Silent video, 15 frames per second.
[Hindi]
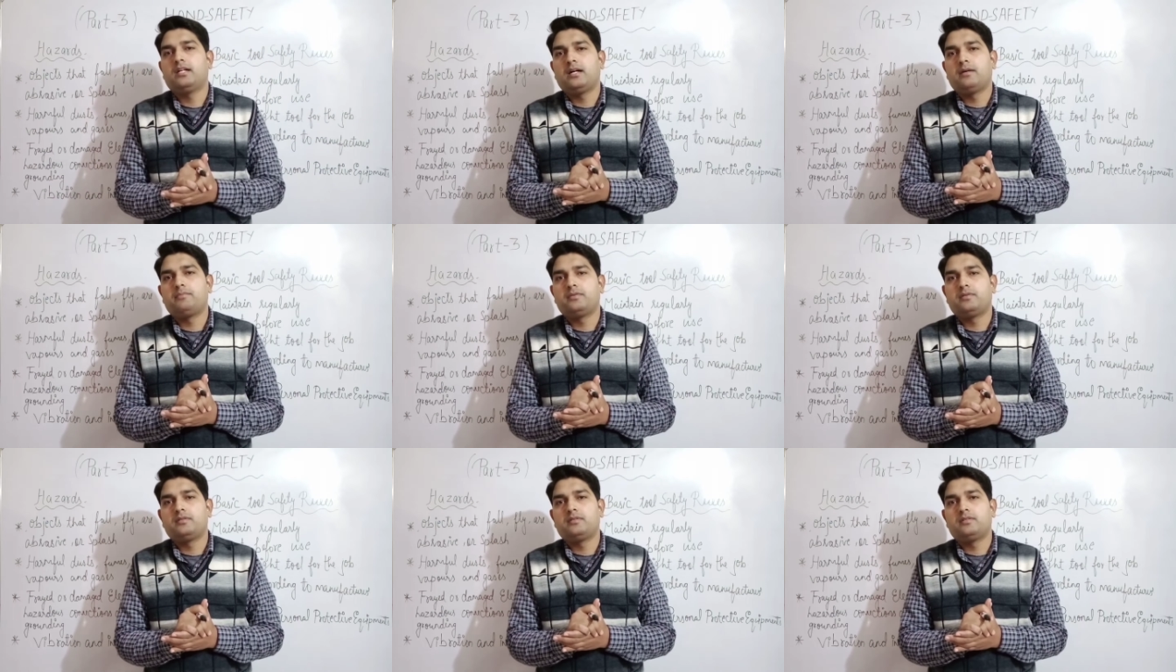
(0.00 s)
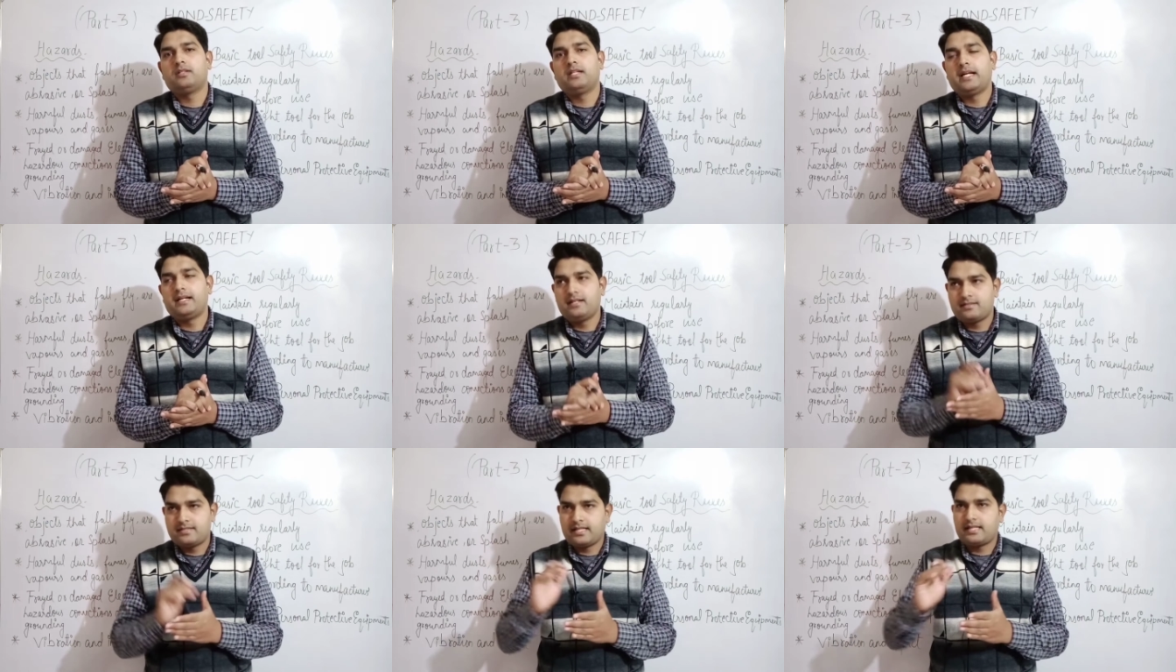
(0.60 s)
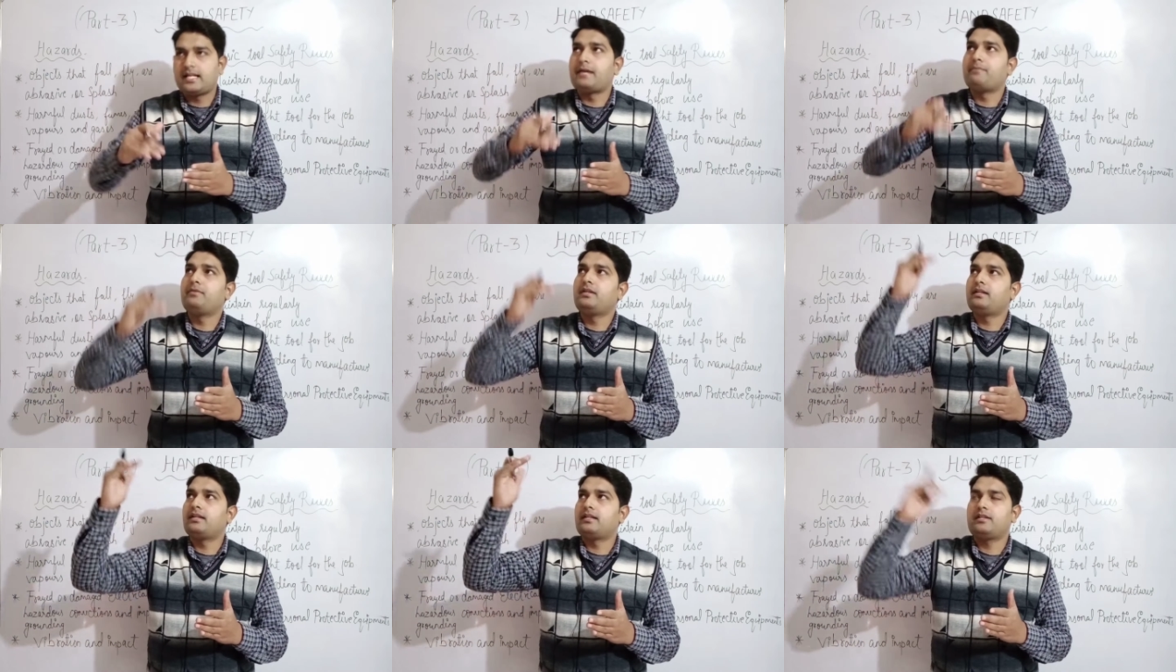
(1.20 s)
आप लैडर से
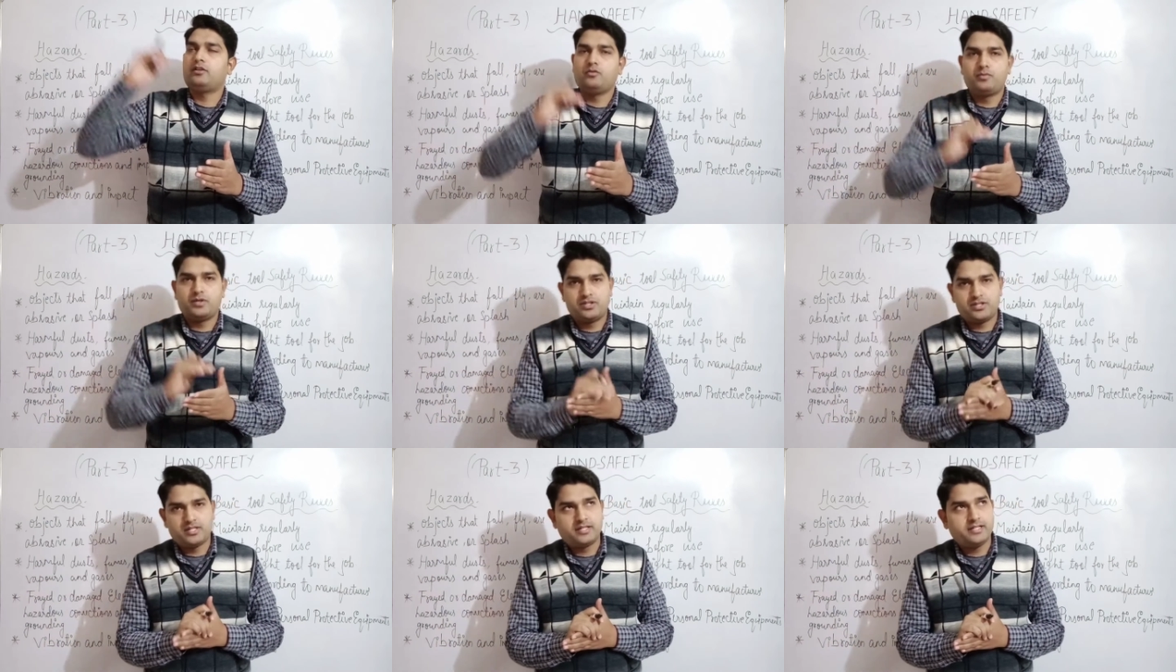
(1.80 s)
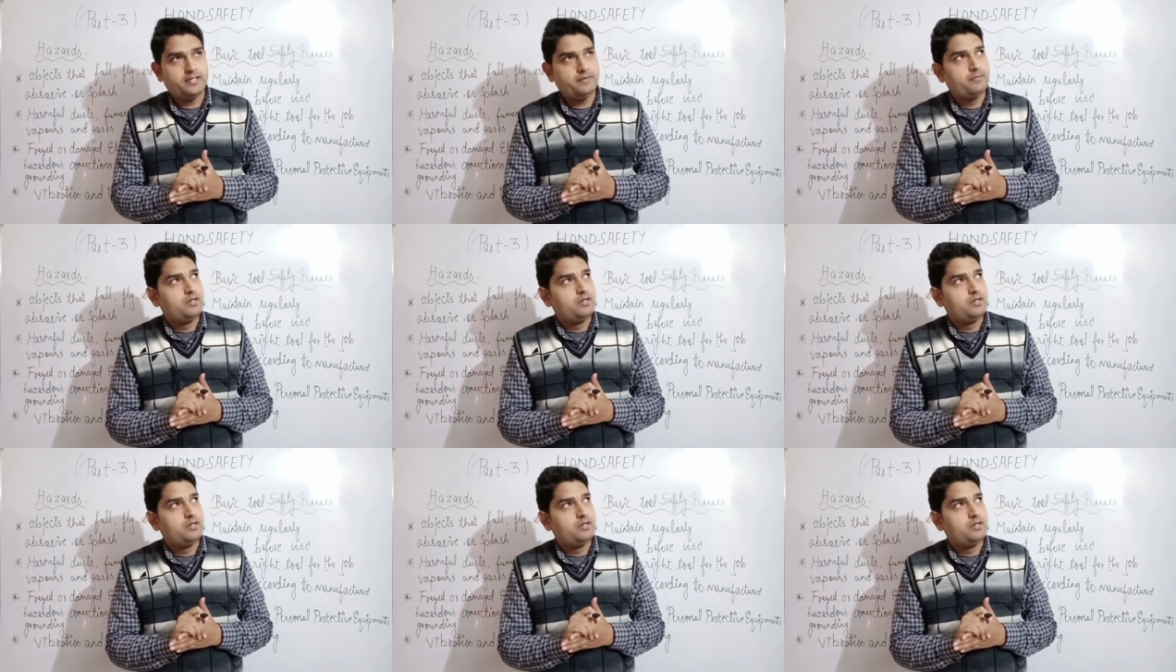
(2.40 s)
क्लाइंबिंग करके ऊपर चढ़ के